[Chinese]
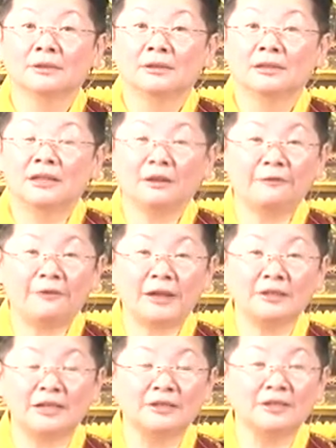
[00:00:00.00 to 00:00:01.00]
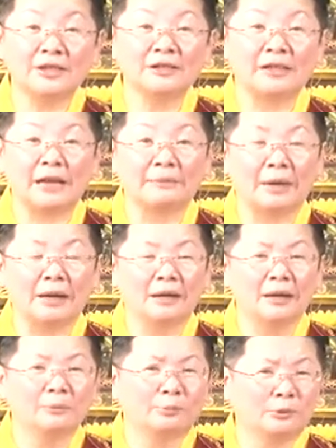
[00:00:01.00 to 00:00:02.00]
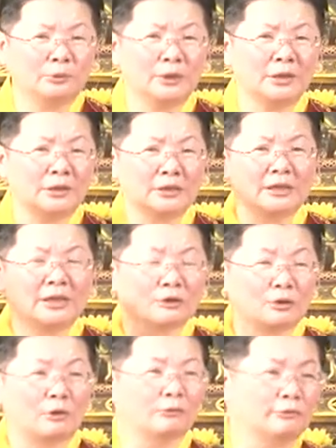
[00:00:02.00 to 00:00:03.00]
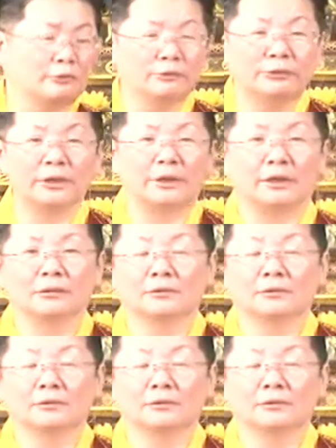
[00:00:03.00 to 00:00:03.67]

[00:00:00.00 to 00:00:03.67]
你要发人间财吗？不断的这样重复问